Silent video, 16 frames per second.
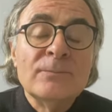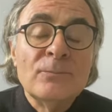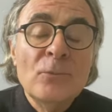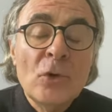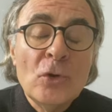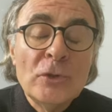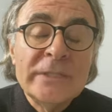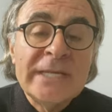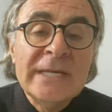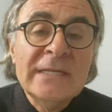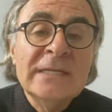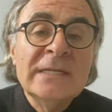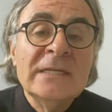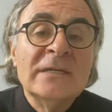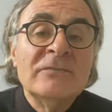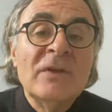bölge
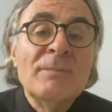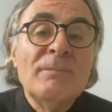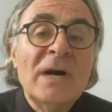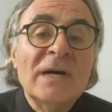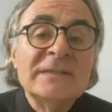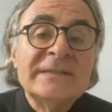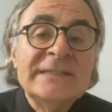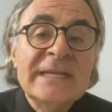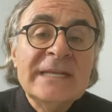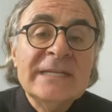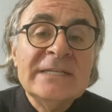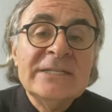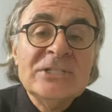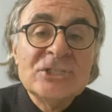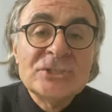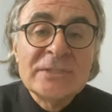ve
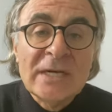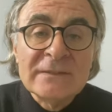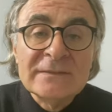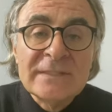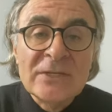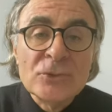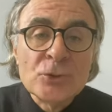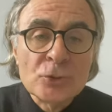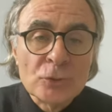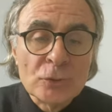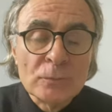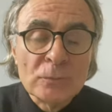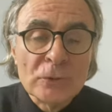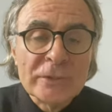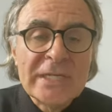madde iştahtan sorumlu.